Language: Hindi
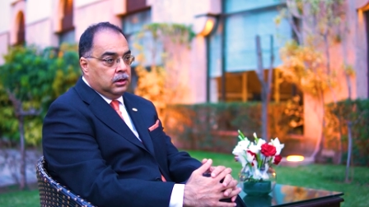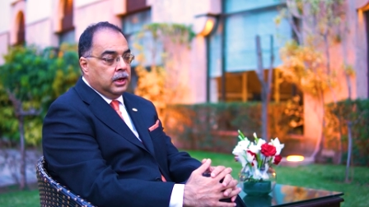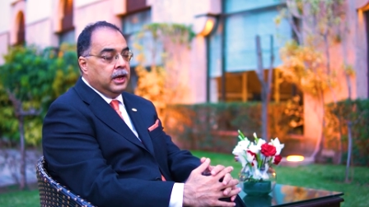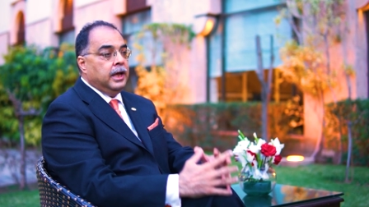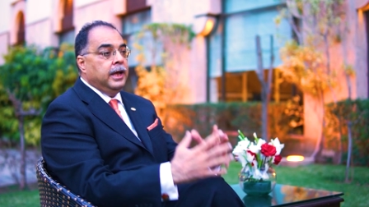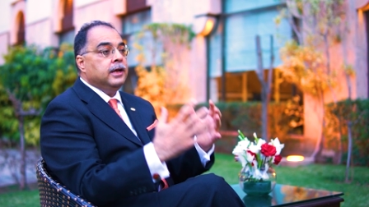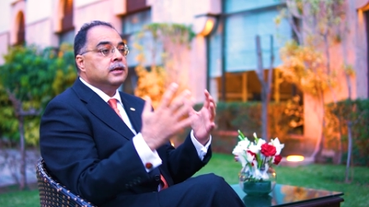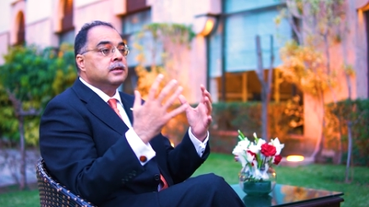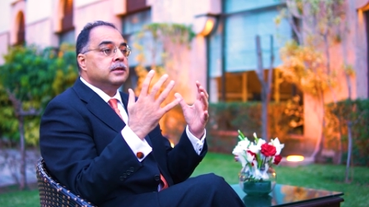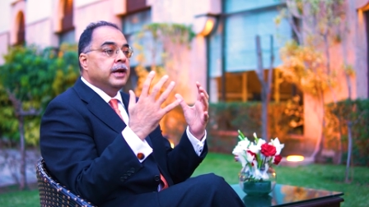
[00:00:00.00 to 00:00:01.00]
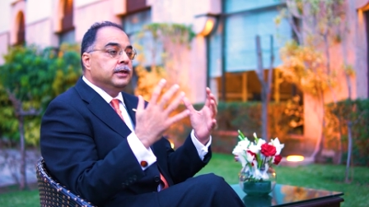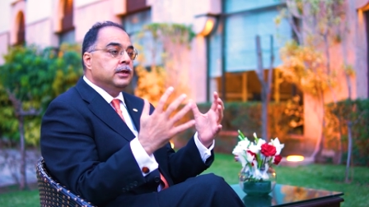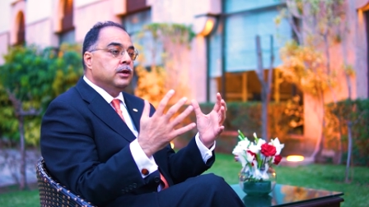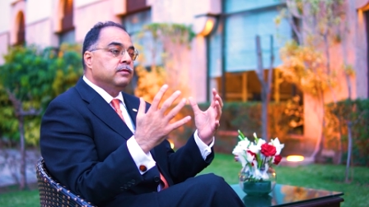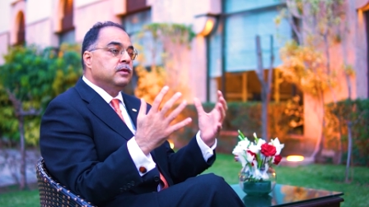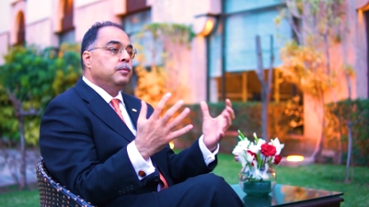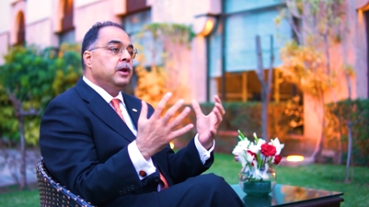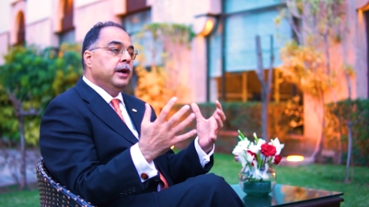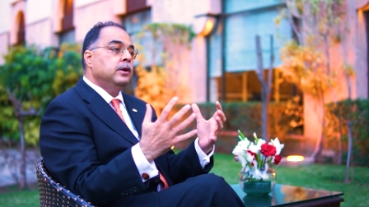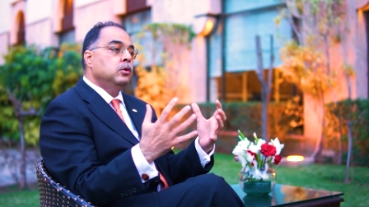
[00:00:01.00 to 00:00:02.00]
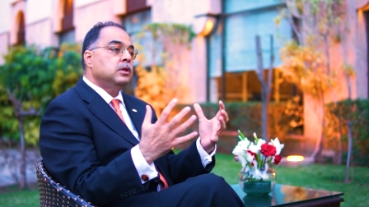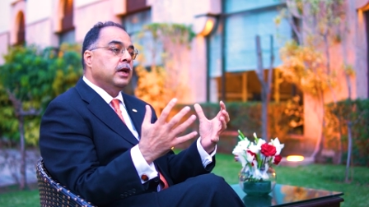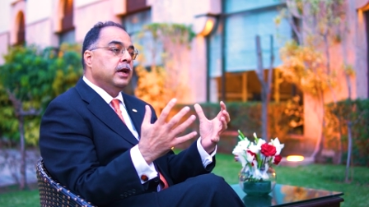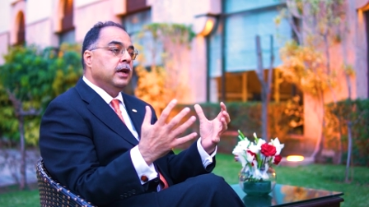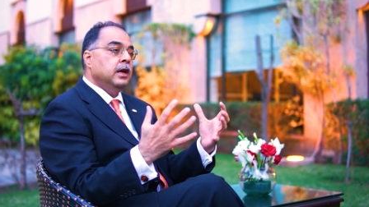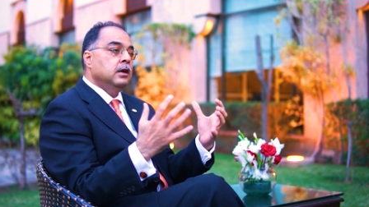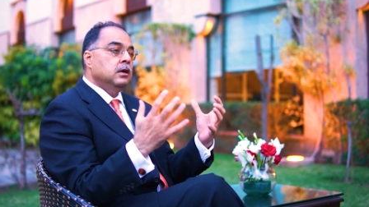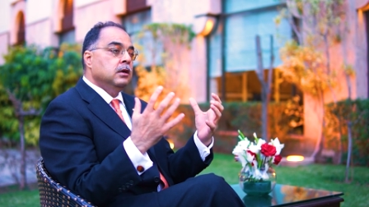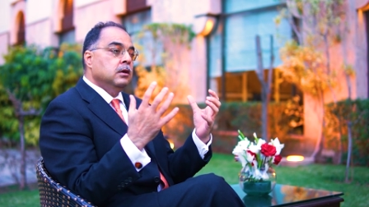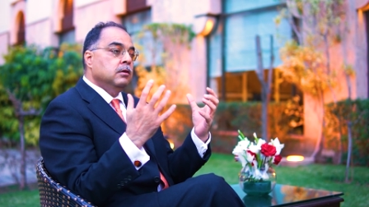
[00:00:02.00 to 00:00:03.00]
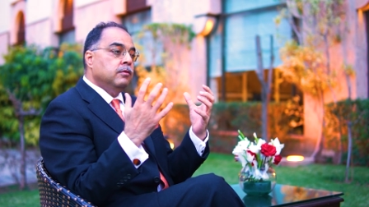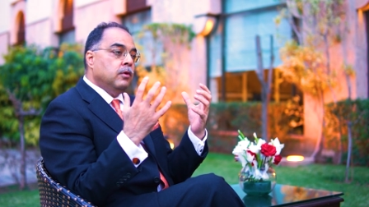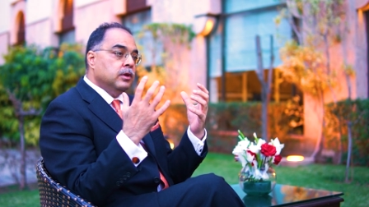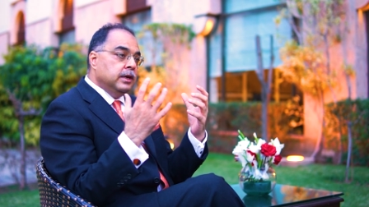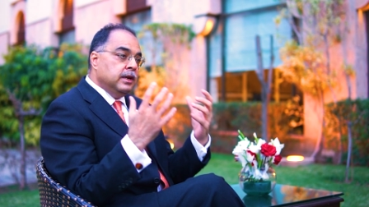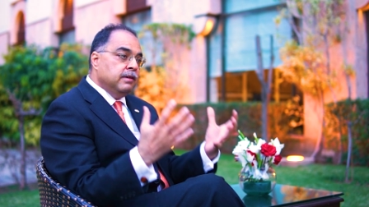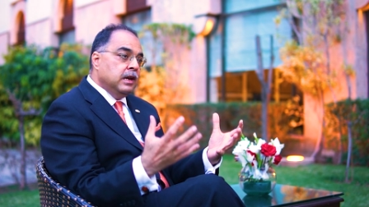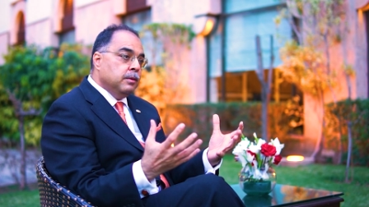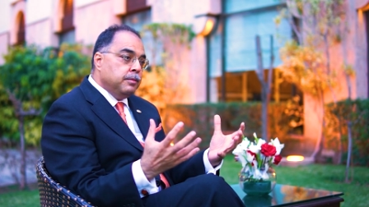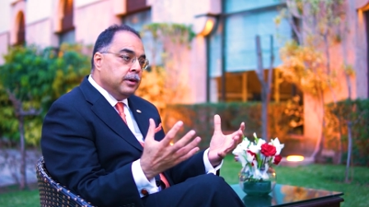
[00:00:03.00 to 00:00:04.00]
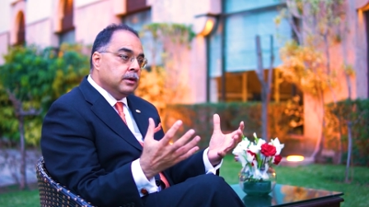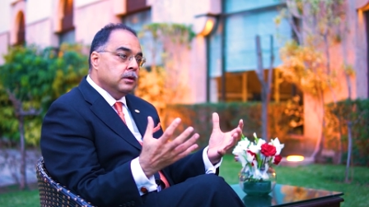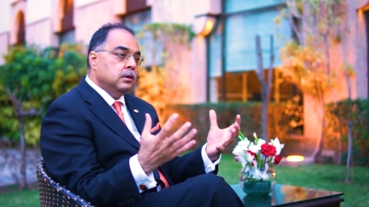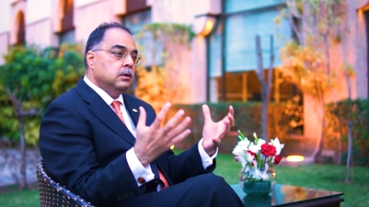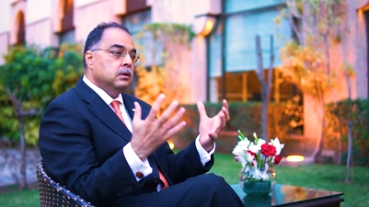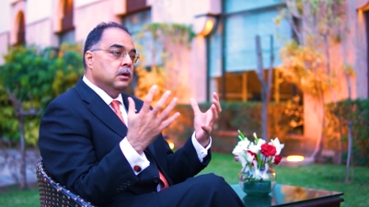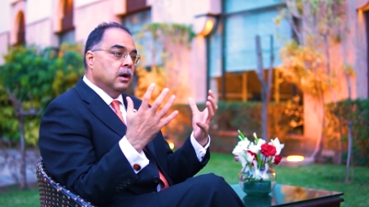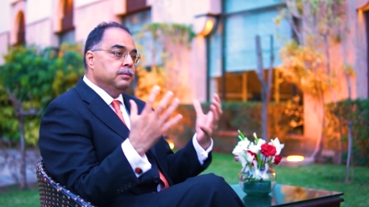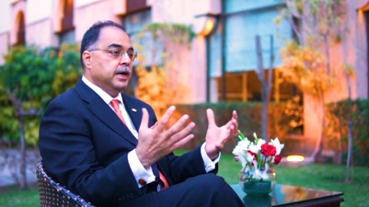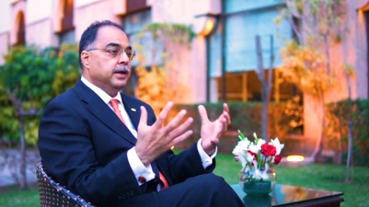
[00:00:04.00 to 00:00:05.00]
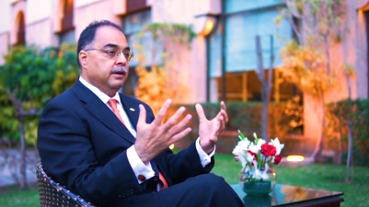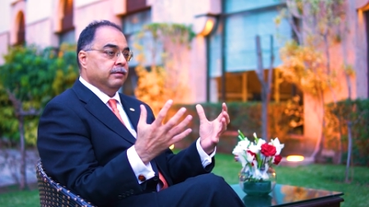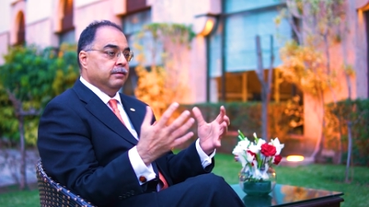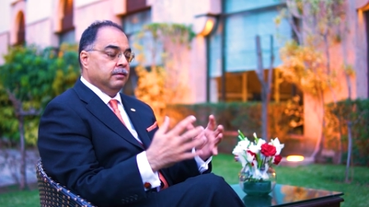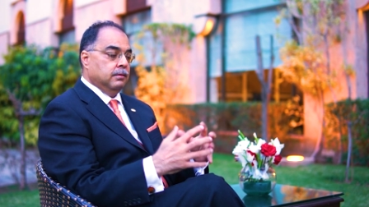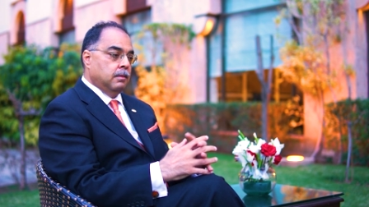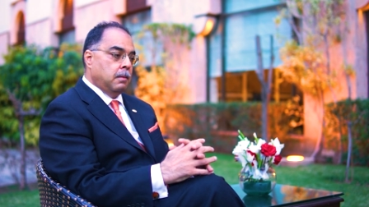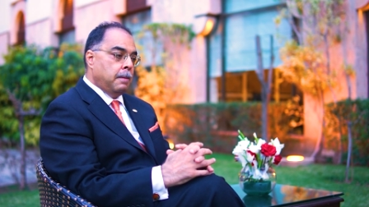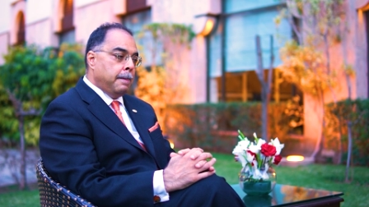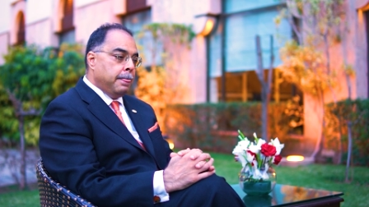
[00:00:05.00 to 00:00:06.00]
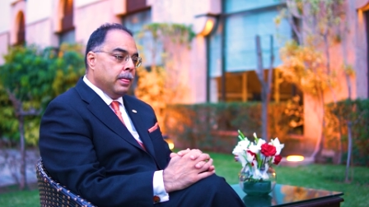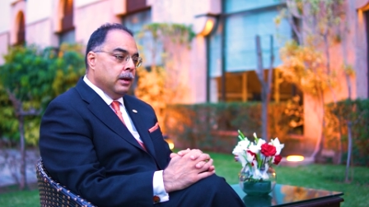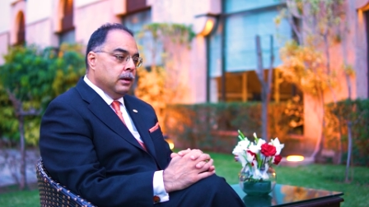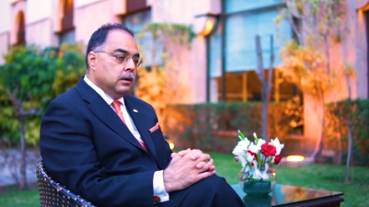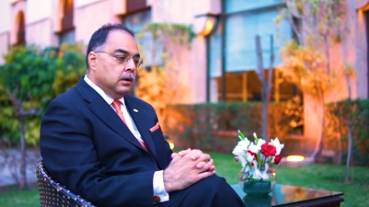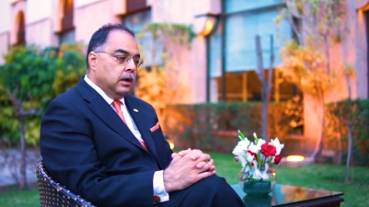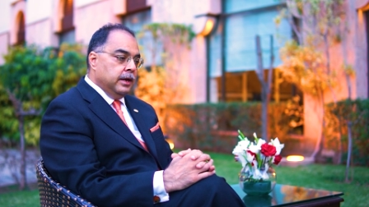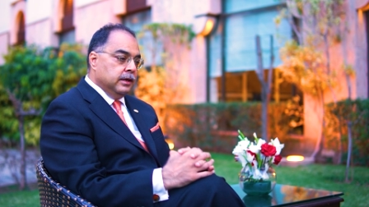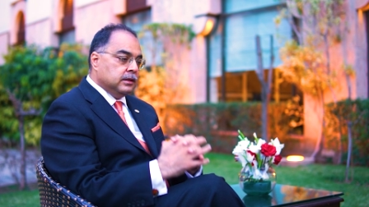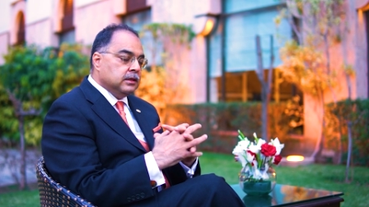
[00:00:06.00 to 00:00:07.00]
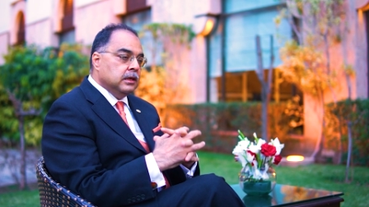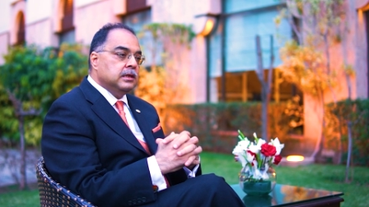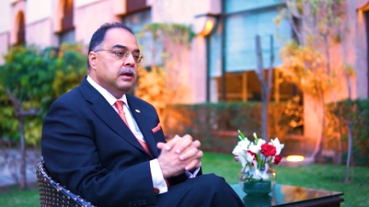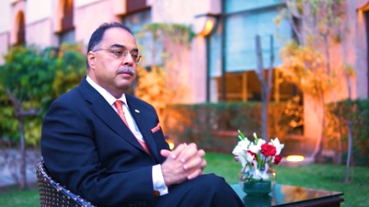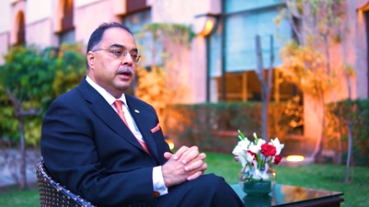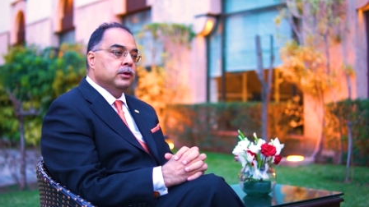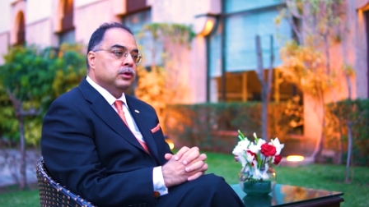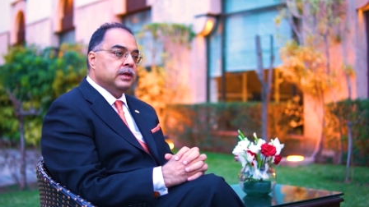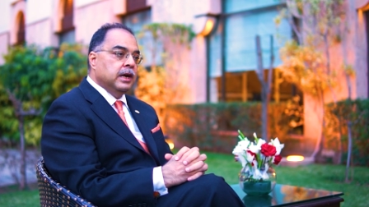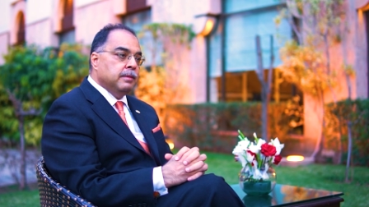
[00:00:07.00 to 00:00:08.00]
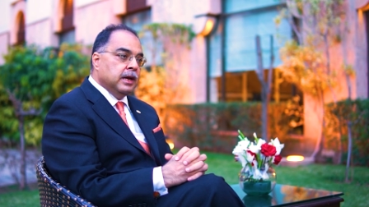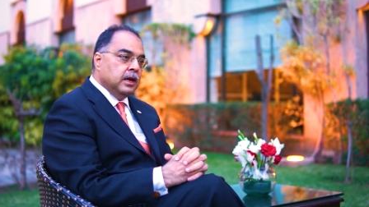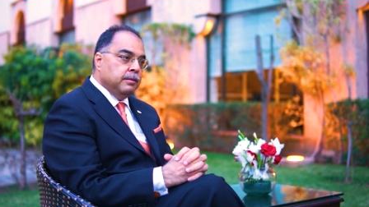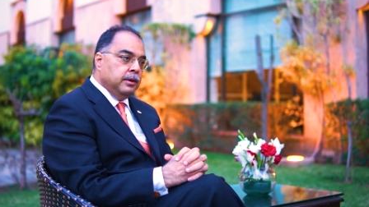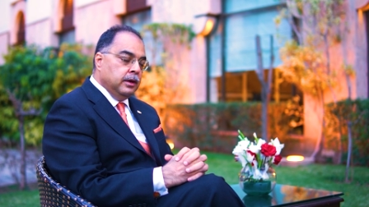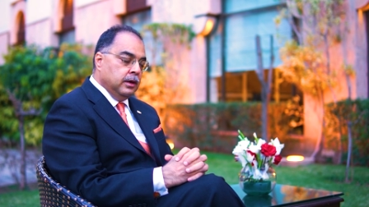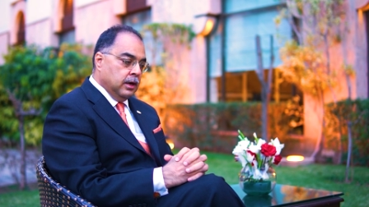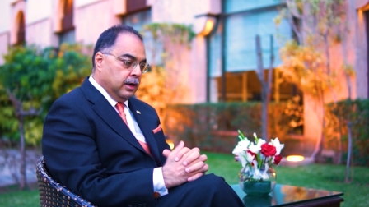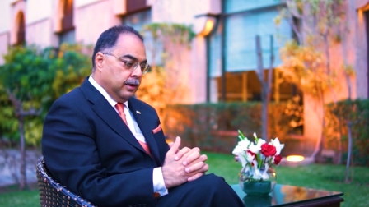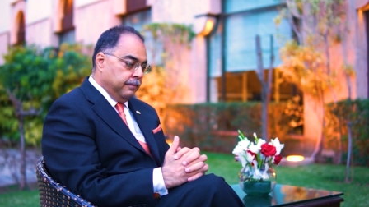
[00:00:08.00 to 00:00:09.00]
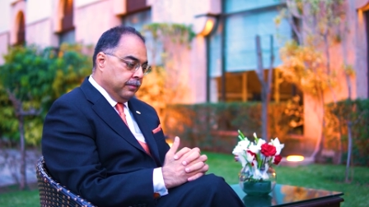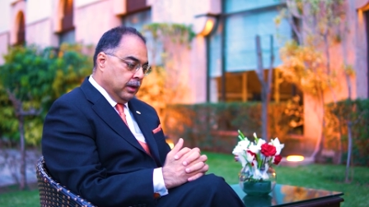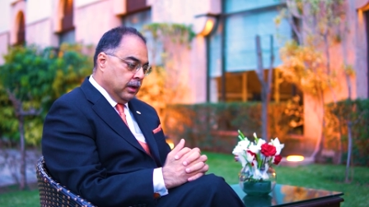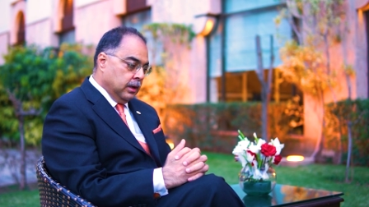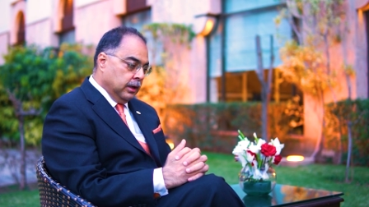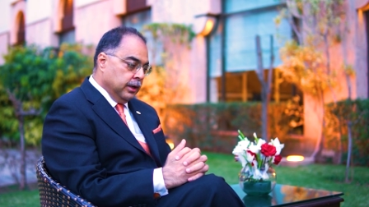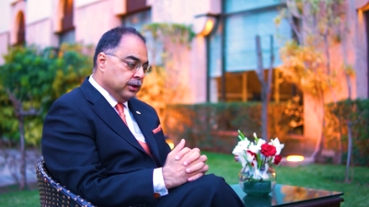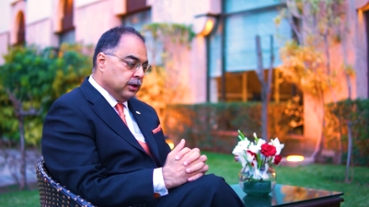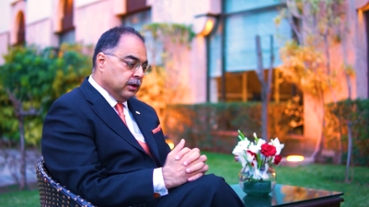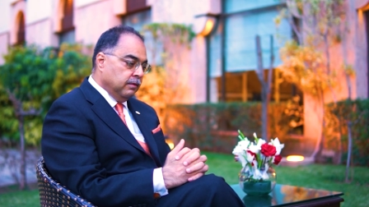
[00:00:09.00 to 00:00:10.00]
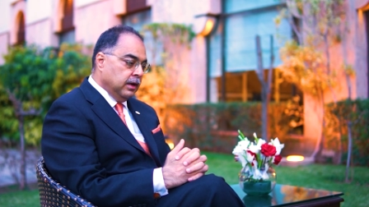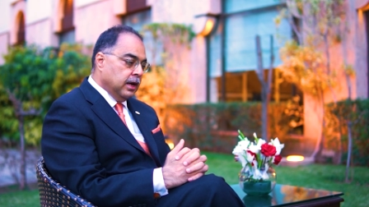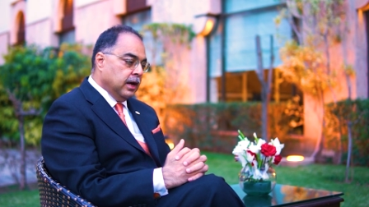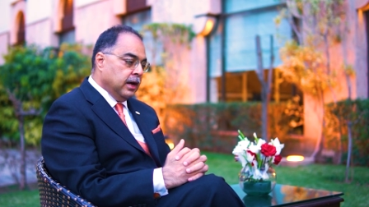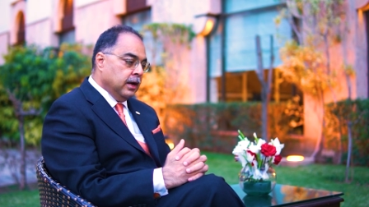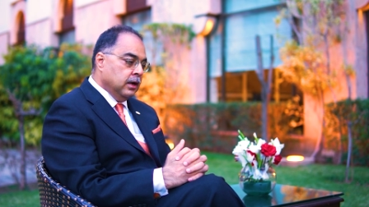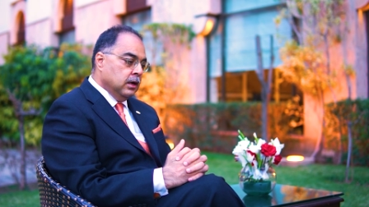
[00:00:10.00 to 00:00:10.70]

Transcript: ये एक सेंटर ऑफ द प्लेट होता है फॉर द डेवलपमेंट ऑब्जेक्टिव एंड इसके सिलसिले में जो स्टेट बैंक ने अभी ये इनिशिएटिव लिया है